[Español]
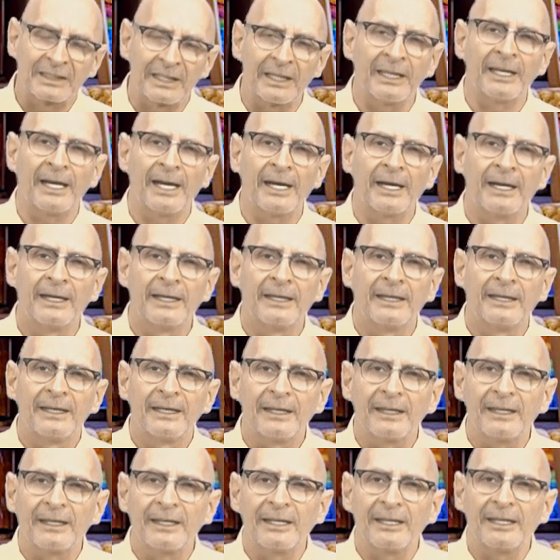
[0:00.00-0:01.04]

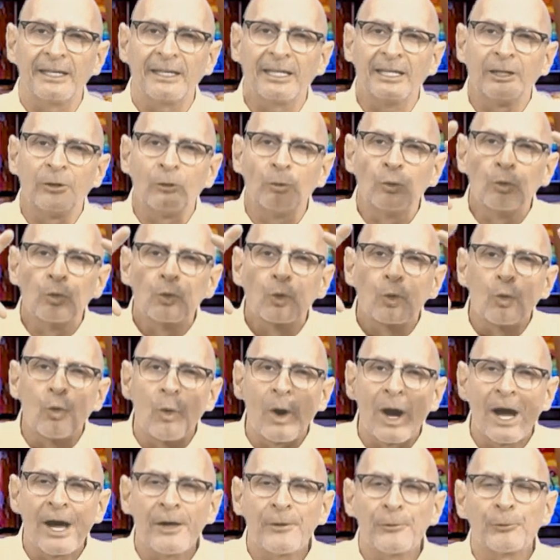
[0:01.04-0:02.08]
sea en
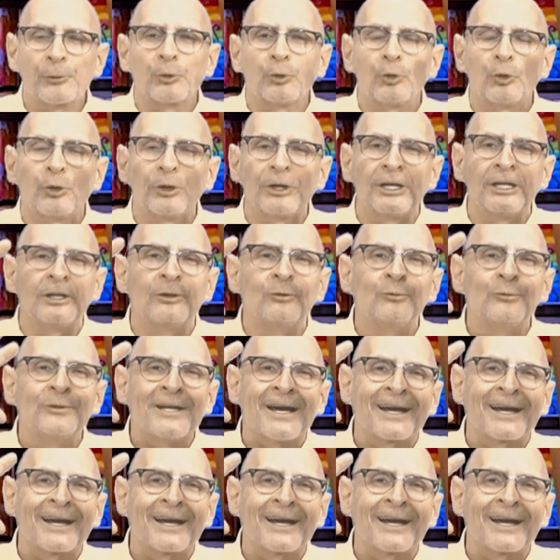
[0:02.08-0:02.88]
un cuadro,